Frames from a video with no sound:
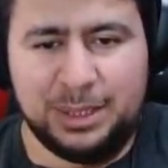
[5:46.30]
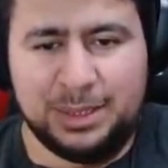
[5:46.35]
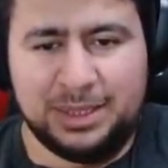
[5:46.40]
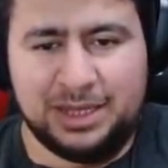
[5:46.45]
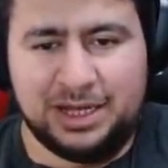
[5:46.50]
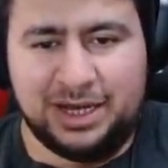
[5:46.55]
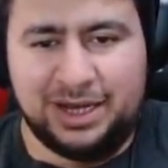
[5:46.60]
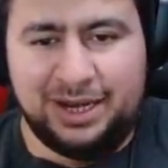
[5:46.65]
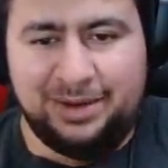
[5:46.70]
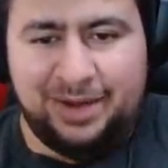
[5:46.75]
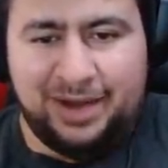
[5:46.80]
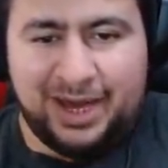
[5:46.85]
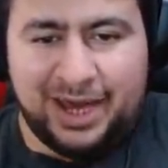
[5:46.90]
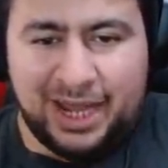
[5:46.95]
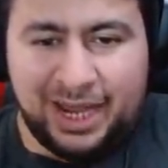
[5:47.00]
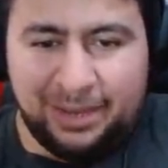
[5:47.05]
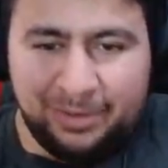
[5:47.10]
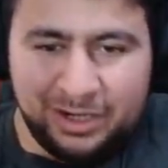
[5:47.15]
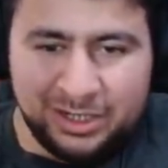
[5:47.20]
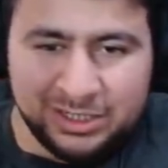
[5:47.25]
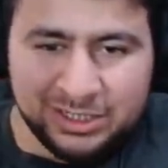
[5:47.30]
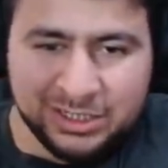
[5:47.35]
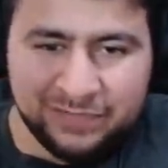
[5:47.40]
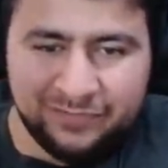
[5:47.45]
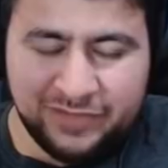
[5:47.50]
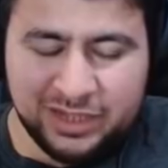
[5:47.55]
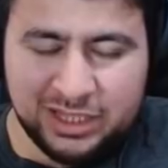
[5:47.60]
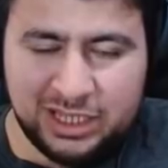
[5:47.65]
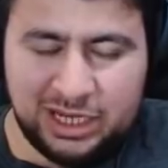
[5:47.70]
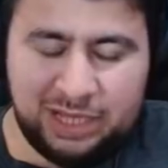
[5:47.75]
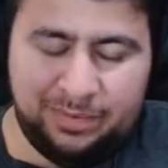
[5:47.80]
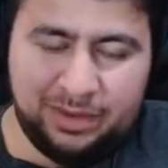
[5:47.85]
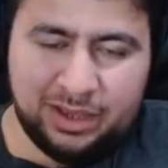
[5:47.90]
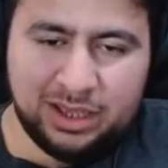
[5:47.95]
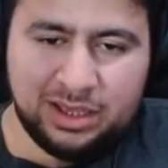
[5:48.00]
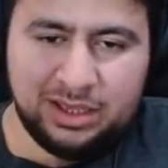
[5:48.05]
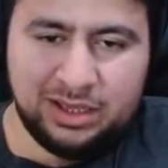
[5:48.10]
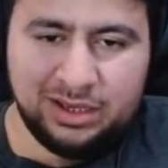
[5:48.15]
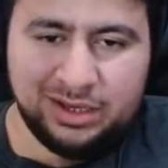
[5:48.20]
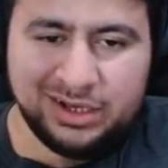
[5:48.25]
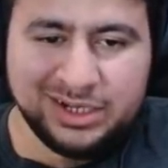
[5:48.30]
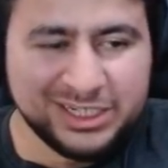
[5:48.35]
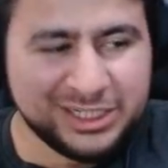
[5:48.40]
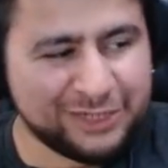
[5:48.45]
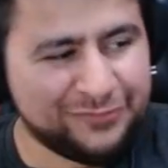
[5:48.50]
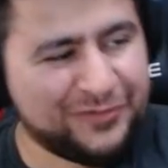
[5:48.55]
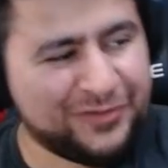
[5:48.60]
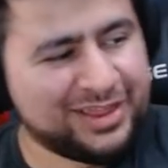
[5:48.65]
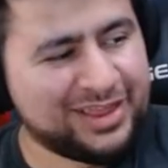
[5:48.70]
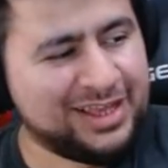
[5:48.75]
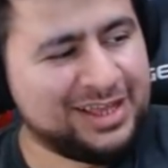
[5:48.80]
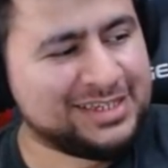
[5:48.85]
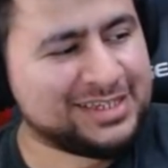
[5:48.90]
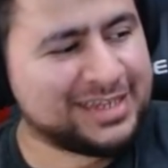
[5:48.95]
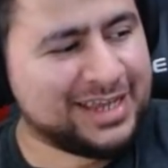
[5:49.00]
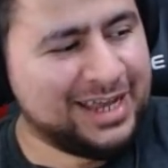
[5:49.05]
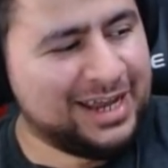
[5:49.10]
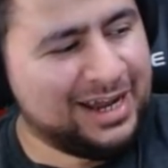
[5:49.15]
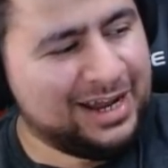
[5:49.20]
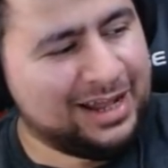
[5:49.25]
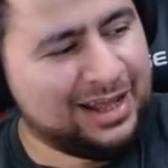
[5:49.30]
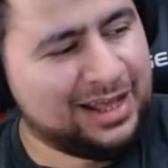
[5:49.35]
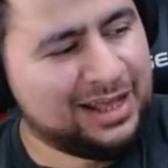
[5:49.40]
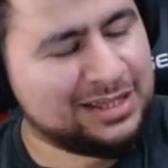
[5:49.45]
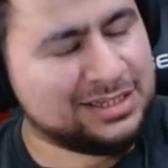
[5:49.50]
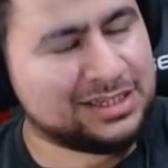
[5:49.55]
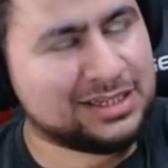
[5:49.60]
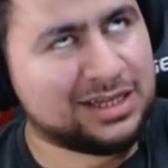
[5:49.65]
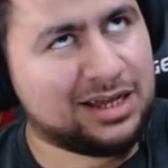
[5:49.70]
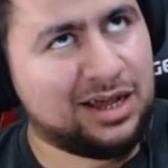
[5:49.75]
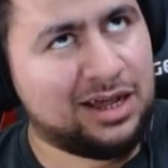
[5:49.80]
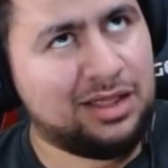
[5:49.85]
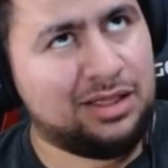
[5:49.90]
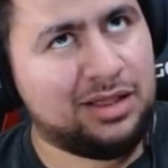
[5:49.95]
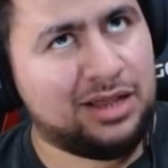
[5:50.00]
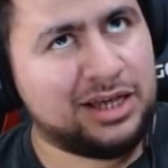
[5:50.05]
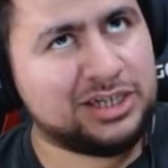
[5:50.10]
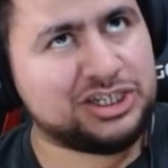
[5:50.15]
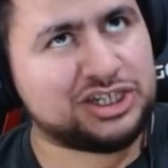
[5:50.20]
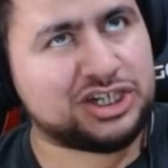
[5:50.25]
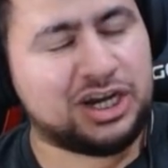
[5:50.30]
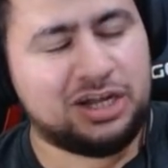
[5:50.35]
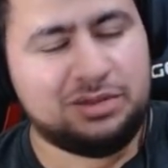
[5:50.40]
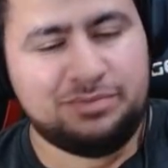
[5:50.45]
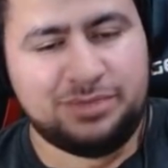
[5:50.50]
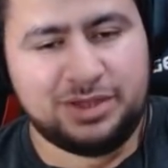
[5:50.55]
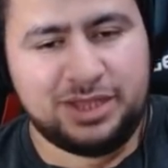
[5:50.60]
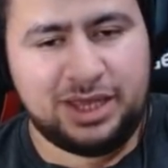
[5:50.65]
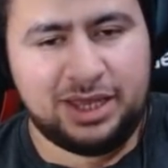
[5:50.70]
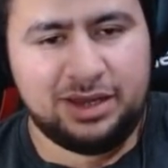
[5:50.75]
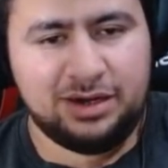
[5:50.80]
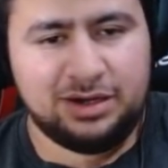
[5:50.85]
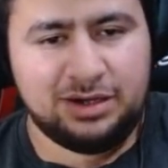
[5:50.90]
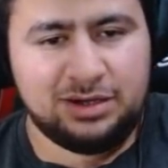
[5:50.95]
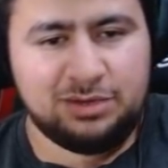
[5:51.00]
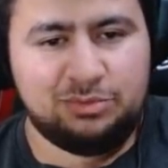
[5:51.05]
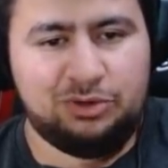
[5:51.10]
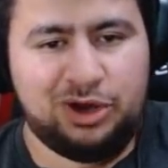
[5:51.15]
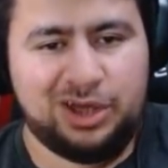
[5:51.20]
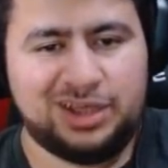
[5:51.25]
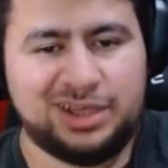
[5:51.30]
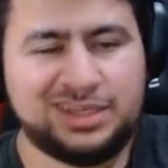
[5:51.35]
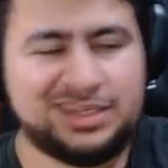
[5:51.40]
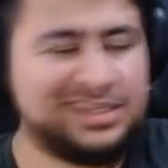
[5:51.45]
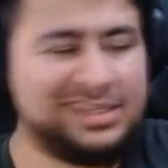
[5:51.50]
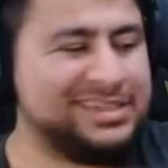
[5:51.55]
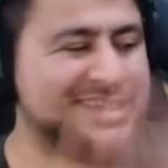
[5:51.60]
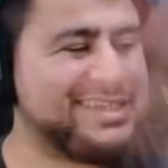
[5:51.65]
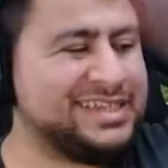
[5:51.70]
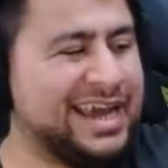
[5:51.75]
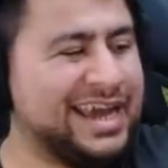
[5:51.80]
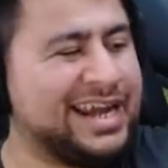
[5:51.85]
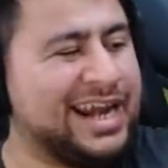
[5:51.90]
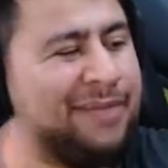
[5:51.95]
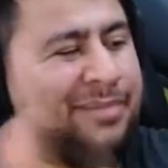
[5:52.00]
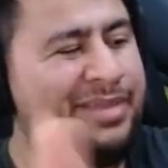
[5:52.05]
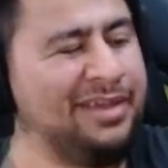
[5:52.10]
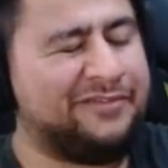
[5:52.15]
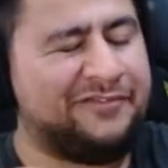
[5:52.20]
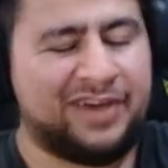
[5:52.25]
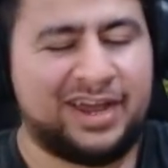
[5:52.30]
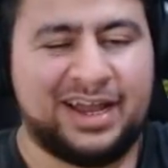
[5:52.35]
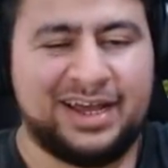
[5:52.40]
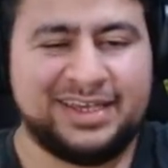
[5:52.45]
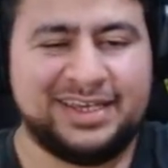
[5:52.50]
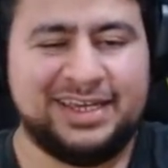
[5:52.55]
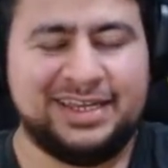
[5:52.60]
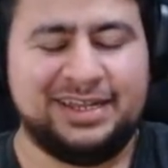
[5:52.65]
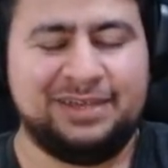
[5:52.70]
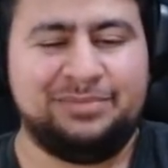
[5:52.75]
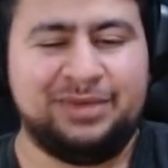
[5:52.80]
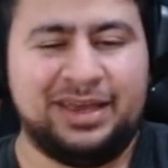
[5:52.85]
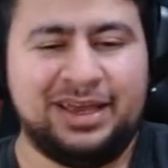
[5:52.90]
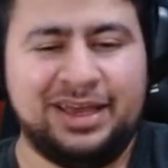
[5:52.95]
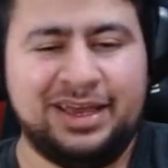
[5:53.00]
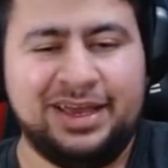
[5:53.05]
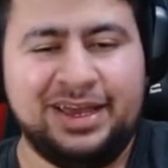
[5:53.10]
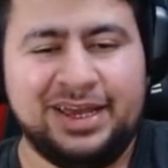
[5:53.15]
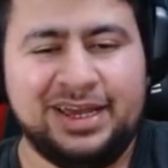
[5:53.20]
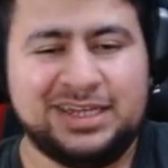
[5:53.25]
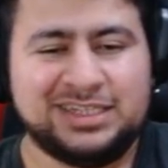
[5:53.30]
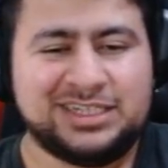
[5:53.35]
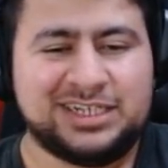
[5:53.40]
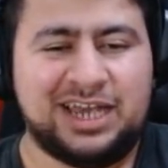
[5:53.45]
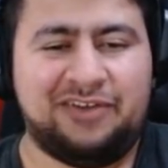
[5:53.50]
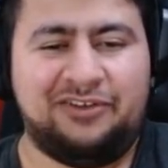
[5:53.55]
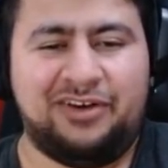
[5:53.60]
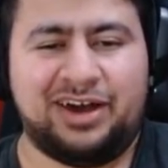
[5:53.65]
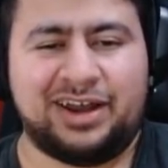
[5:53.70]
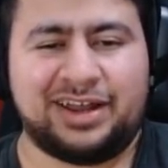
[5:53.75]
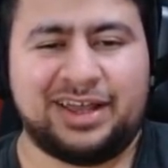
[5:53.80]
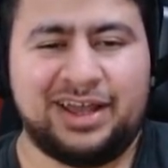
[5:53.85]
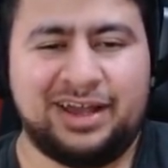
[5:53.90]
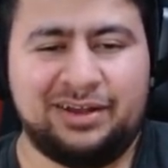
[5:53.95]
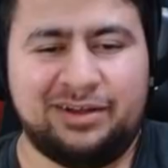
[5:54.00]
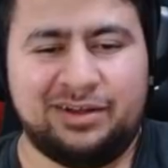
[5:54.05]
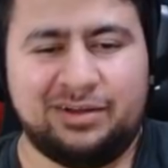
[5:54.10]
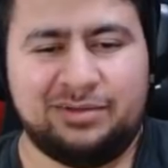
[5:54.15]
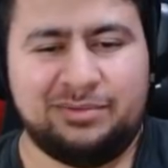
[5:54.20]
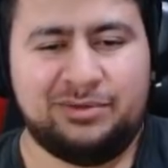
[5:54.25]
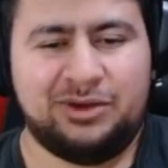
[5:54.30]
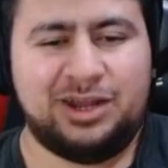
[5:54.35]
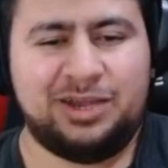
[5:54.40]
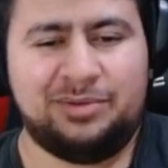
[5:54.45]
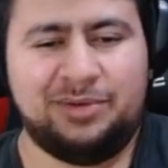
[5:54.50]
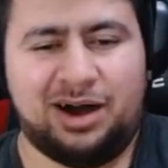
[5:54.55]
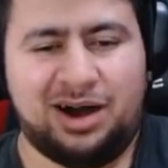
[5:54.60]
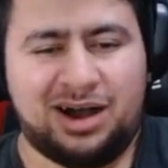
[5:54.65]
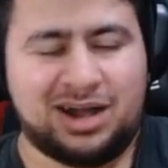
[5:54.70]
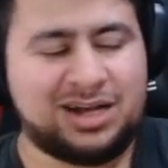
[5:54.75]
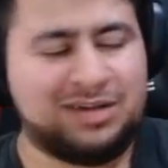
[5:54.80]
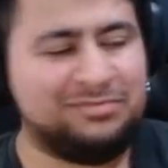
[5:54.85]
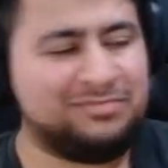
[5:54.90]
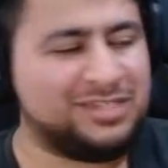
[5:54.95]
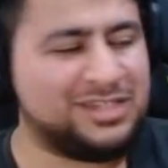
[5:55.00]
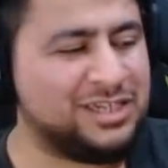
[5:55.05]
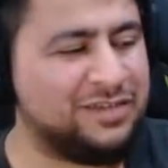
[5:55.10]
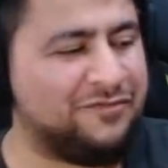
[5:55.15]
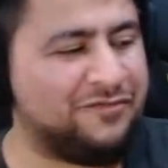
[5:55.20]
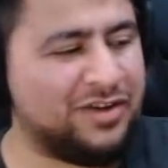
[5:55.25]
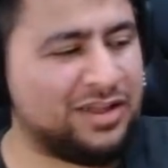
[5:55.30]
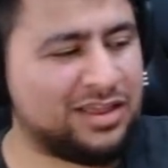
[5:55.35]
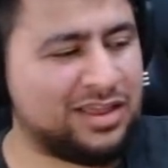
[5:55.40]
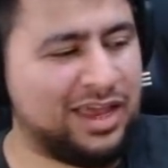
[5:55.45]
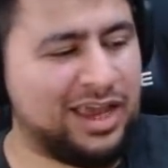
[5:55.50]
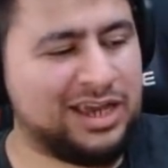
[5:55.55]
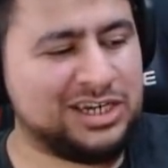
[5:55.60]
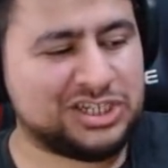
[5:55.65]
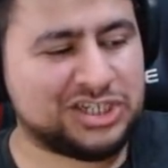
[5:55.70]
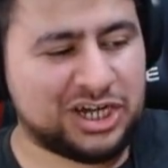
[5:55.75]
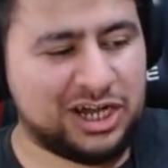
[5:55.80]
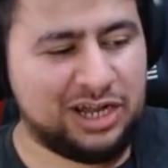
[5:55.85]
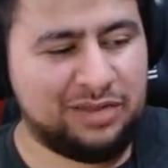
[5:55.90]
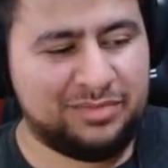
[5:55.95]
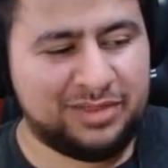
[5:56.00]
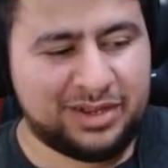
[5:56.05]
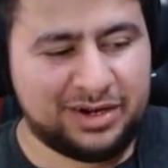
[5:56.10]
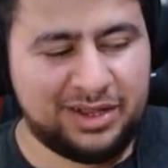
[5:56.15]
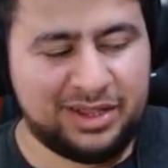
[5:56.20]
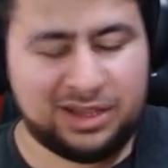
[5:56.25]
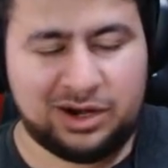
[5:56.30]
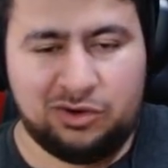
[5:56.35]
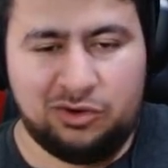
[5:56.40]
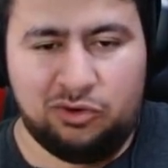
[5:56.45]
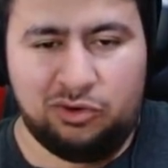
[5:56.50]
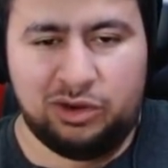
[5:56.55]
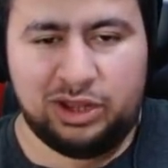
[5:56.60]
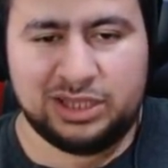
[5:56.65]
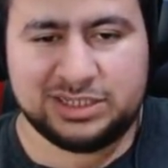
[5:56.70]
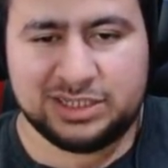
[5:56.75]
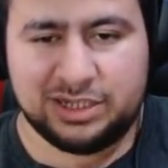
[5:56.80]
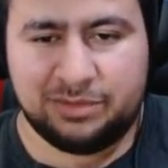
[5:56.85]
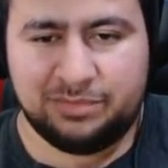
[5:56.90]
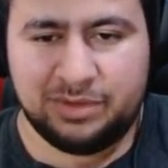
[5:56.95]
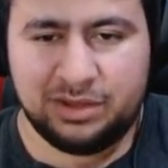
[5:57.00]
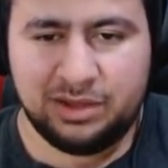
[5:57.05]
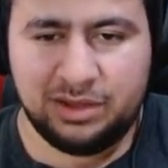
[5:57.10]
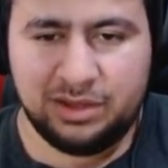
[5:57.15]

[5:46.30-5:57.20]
Ana arabanın sıfatına bak. Şifata Eskel, Eskal, Eşkal mi ne? Bu hani Instagram'da falan yeni bir şey var ya. Böyle bir akım sıfatı eşkal mıdır nedir o hesap.